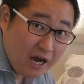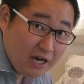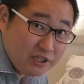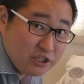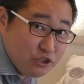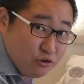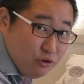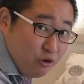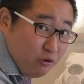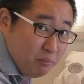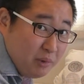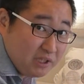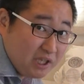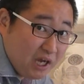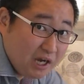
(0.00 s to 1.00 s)
足を
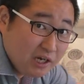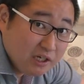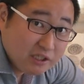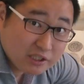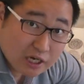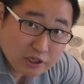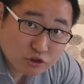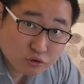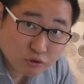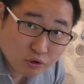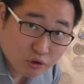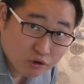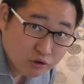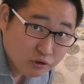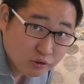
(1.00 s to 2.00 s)
また最初
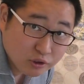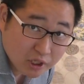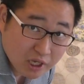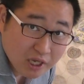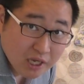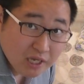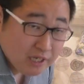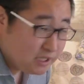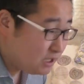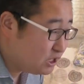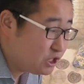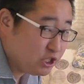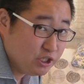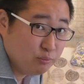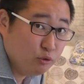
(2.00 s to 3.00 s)
のね、位
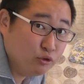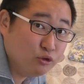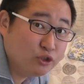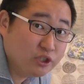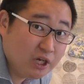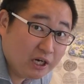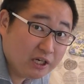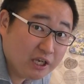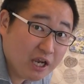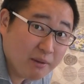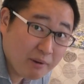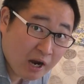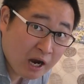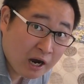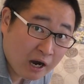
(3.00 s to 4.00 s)
置に戻してあげれ
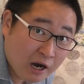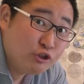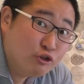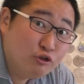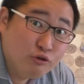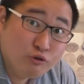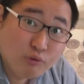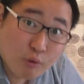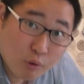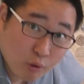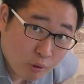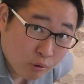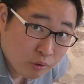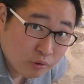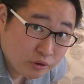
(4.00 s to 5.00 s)
ば収
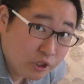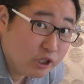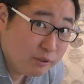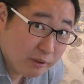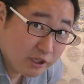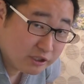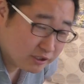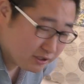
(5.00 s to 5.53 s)
納できま